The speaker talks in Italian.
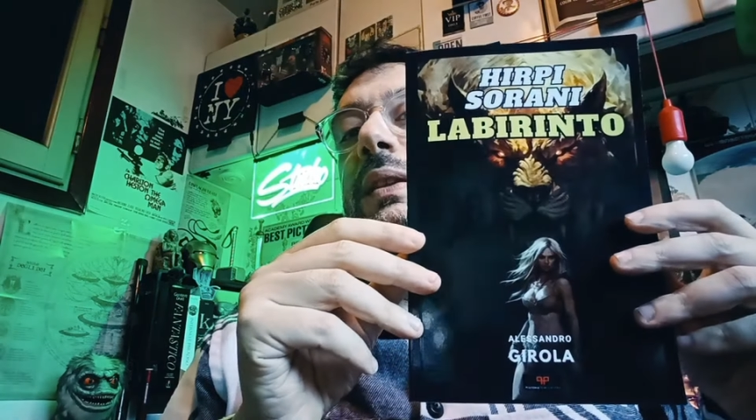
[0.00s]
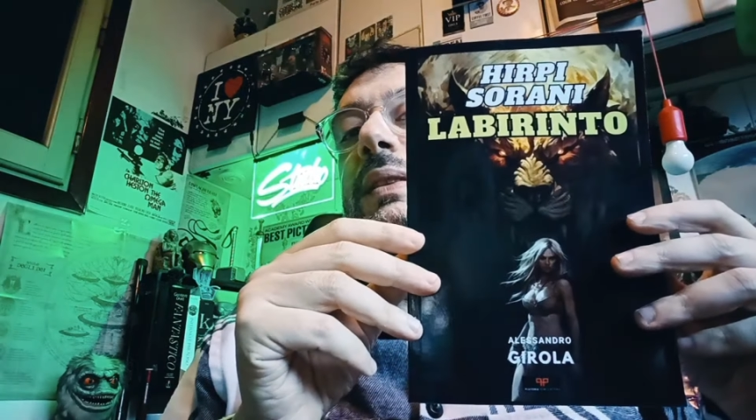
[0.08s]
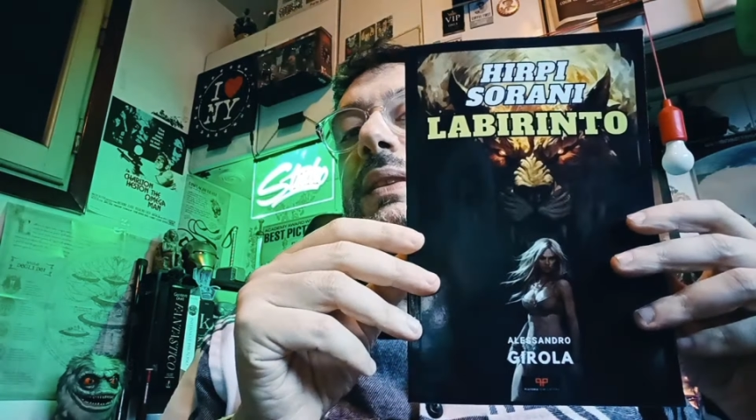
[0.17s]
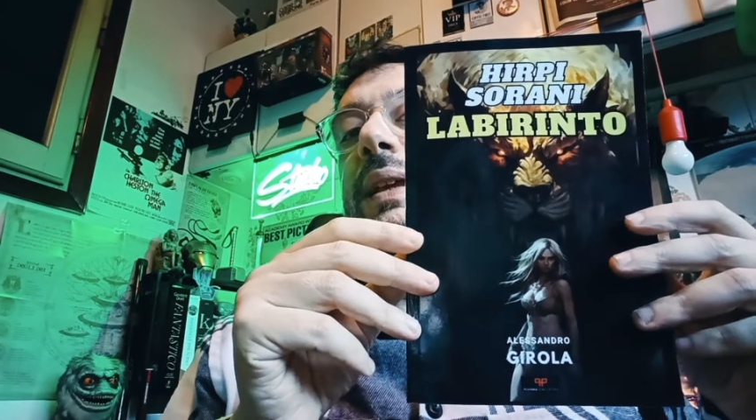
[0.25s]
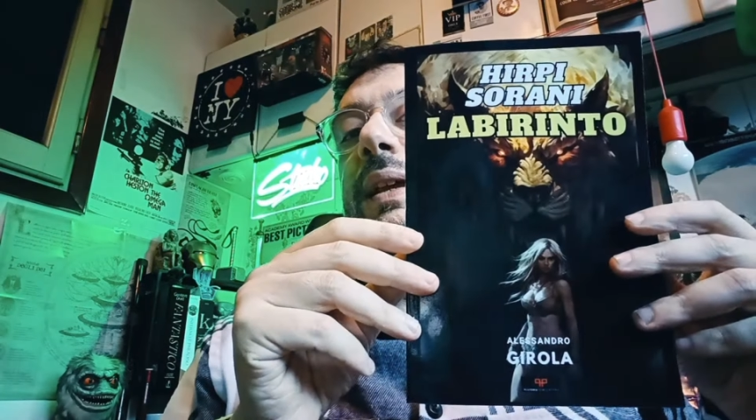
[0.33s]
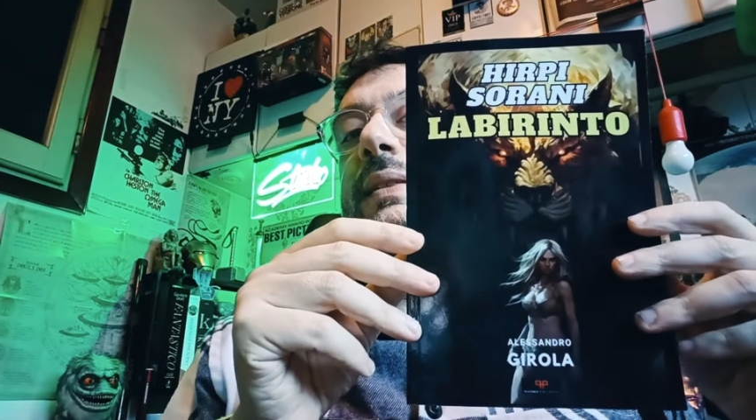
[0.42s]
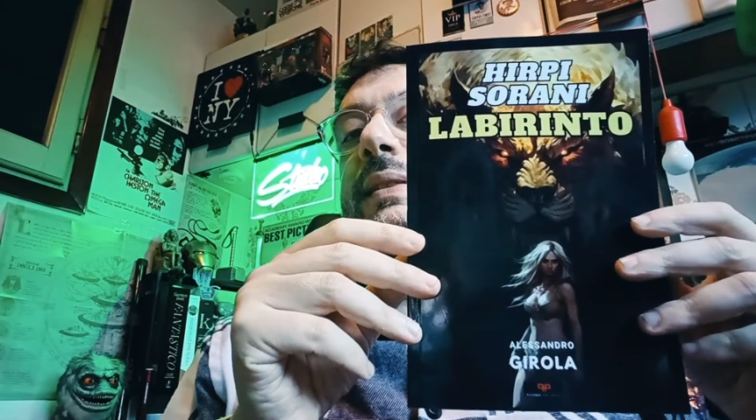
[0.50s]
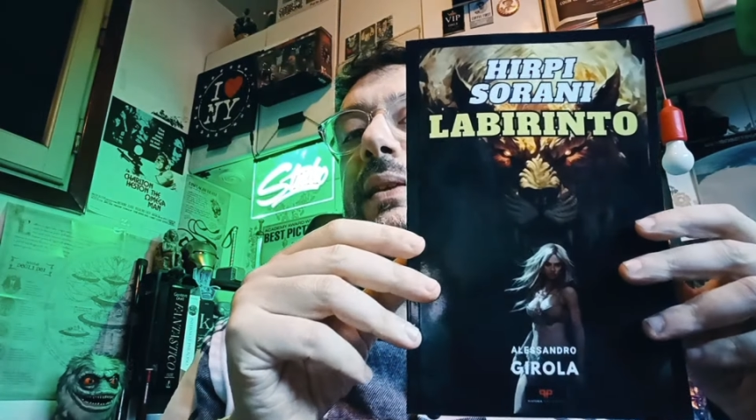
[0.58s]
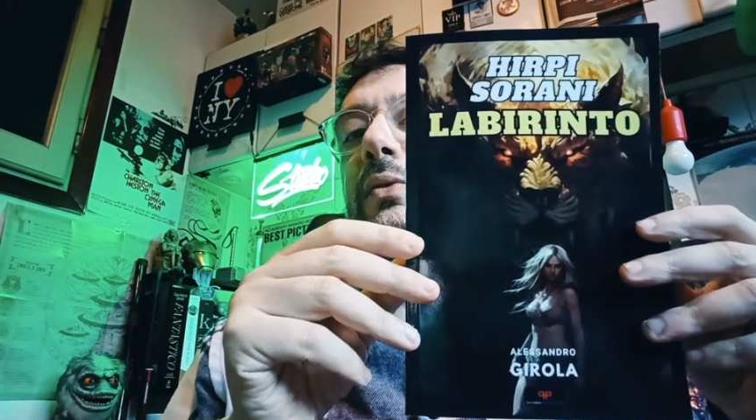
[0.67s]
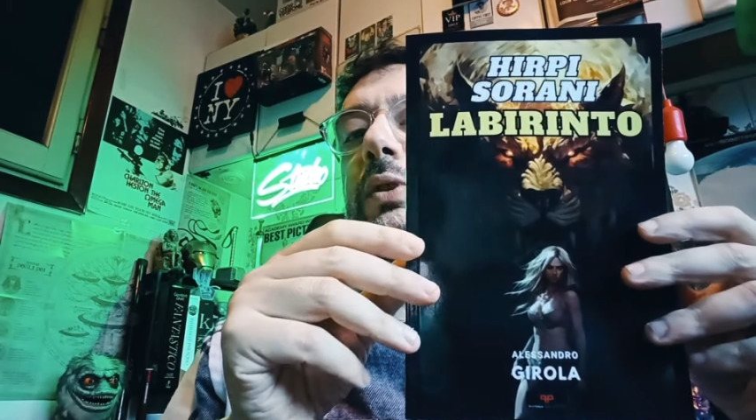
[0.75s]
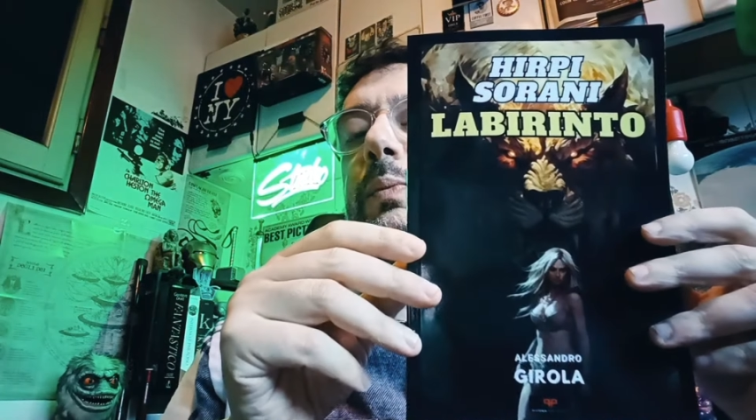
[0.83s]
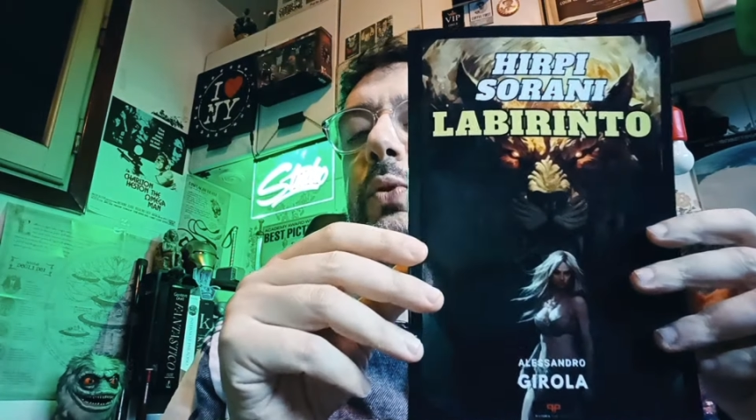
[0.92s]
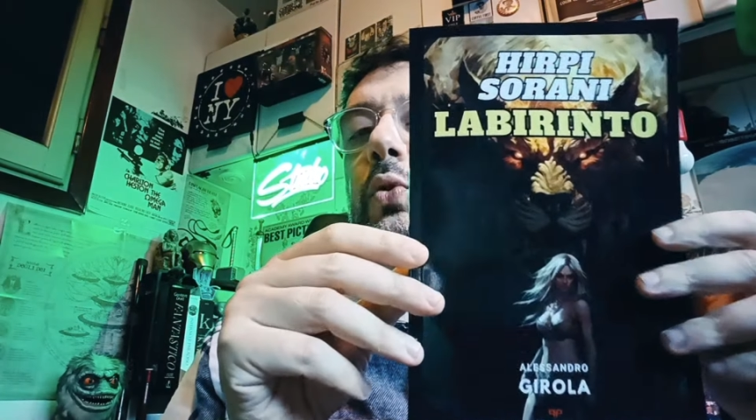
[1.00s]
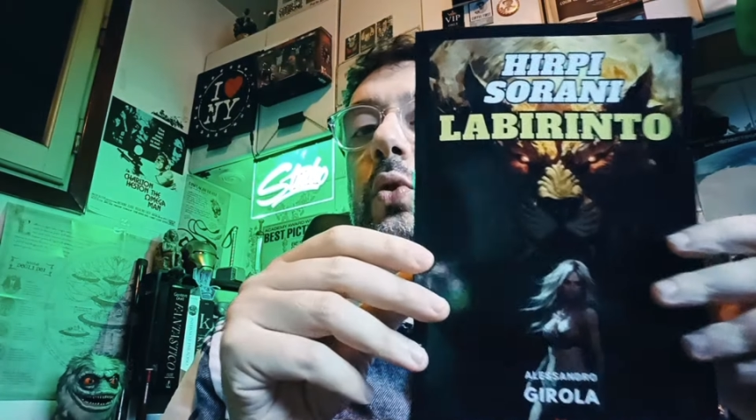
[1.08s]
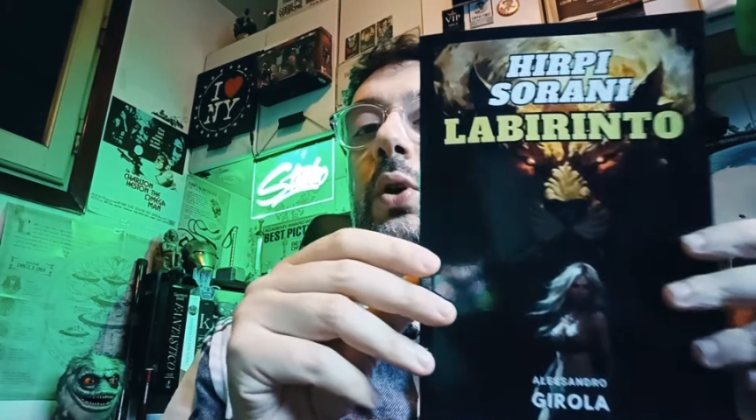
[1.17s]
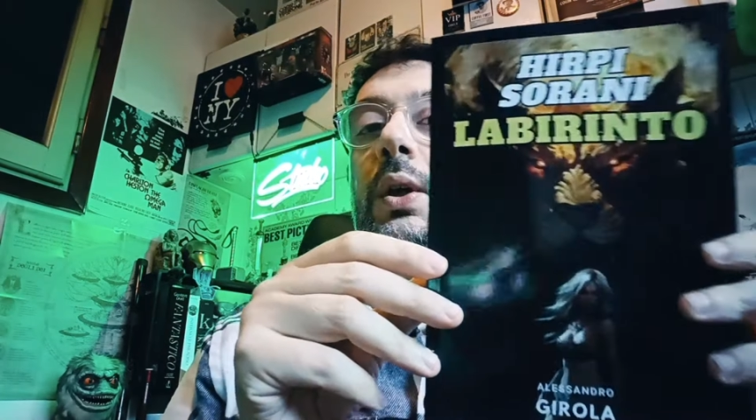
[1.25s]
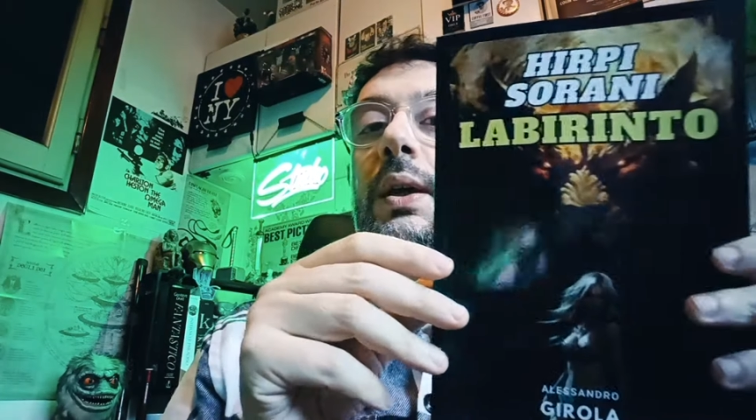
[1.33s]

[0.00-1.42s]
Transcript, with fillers: interessano di più